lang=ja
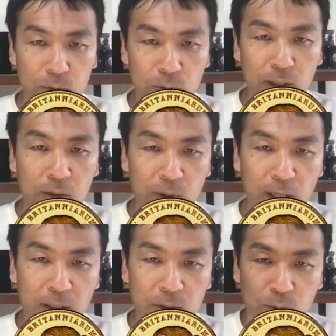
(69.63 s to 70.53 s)
ウナと
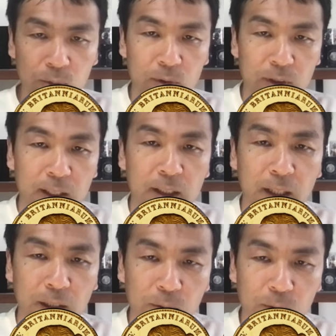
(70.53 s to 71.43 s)
ライオン金
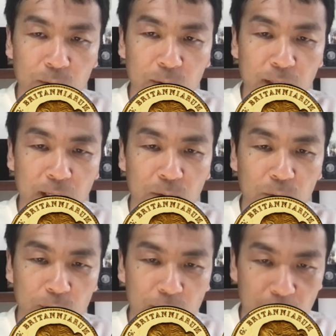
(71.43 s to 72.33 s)
貨の年
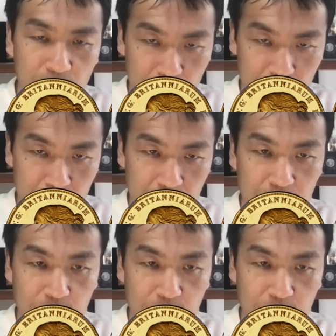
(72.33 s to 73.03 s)
号になります